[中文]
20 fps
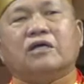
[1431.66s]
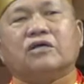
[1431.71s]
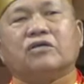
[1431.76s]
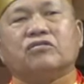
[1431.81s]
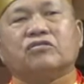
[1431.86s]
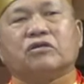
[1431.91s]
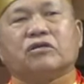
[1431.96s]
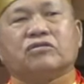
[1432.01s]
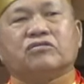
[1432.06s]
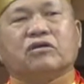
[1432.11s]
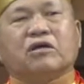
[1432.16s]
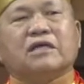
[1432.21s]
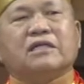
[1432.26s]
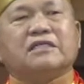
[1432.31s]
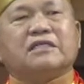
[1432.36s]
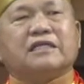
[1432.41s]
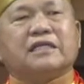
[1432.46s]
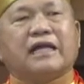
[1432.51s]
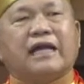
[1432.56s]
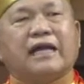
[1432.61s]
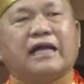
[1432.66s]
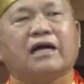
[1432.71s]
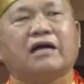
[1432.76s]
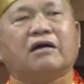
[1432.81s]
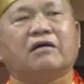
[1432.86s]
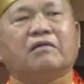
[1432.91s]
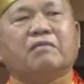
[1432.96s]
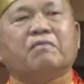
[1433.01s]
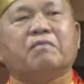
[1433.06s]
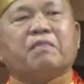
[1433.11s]
水装起来
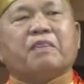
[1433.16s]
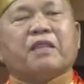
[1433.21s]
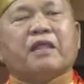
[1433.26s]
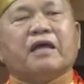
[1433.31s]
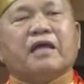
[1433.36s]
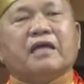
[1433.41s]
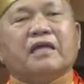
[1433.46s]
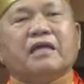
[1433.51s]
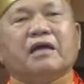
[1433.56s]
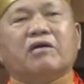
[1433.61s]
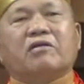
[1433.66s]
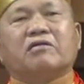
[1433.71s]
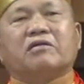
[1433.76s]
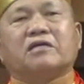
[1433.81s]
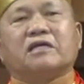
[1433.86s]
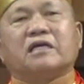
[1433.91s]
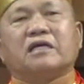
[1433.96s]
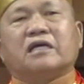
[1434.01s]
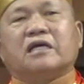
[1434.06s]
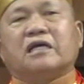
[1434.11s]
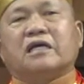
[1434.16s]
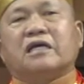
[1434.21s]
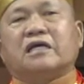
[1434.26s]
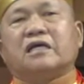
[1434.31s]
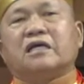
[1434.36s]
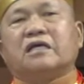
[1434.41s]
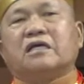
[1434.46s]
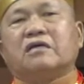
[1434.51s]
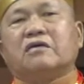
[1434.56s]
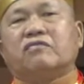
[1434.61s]
了，要
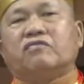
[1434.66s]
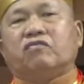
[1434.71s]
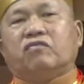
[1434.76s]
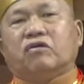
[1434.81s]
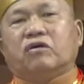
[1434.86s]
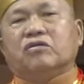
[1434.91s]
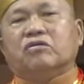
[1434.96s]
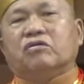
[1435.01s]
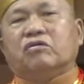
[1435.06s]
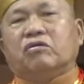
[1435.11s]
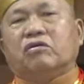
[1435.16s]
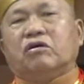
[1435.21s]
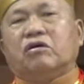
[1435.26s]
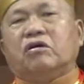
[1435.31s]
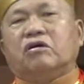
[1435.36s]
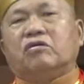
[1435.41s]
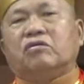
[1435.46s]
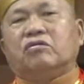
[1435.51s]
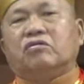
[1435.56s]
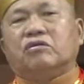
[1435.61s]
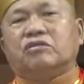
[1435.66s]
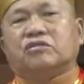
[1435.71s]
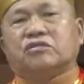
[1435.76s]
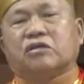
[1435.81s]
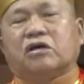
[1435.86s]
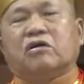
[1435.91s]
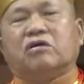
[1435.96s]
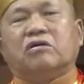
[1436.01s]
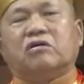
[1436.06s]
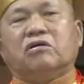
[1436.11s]
给佛陀佛
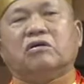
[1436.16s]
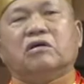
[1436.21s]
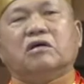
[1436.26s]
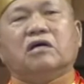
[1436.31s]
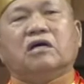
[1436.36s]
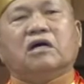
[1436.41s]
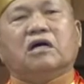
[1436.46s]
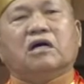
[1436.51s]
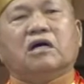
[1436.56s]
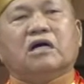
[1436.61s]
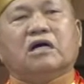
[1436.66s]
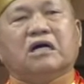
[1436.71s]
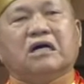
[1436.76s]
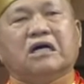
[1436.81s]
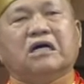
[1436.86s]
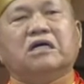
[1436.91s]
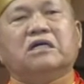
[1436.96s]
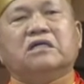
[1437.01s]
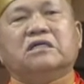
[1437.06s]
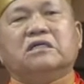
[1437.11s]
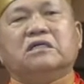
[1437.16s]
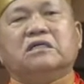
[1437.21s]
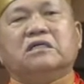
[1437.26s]
座喝，